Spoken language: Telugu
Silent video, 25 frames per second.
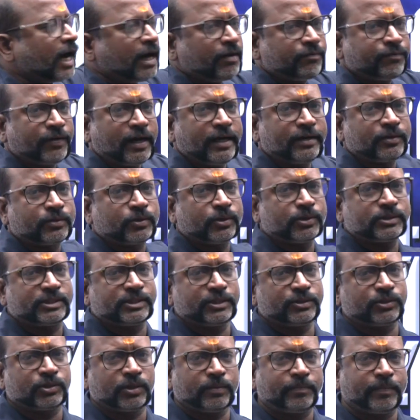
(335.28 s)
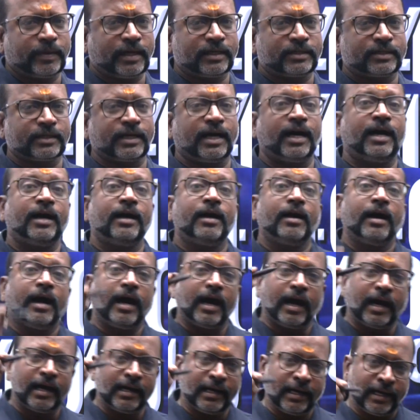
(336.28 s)
ఆఫ్లైన్ కోచింగ్తో పాటుగా
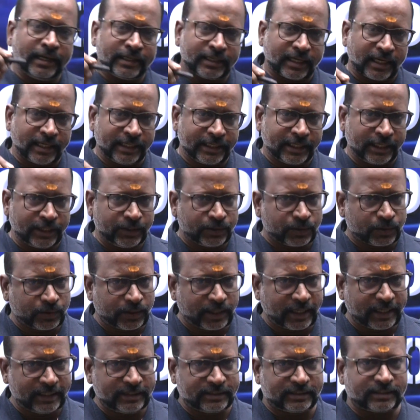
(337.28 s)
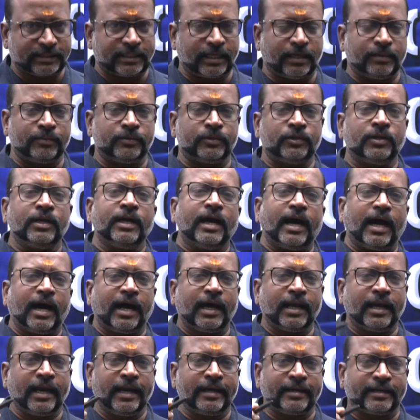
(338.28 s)
ఆన్లైన్ కంటెంట్ కూడా ఇస్తారు ఇస్తాము
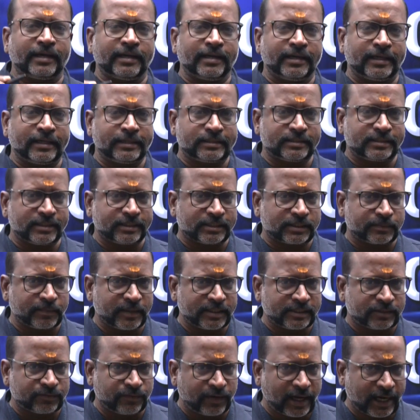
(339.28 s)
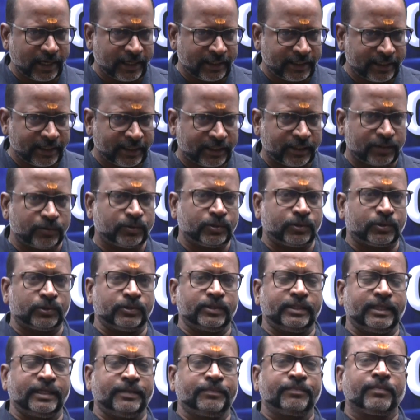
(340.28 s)
ఆన్లైన్ కంటెంట్ సిక్స్ మంత్స్ వ్యాలిడిటీ
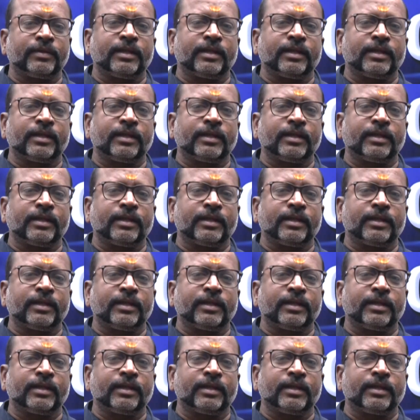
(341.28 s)
ఉంటుంది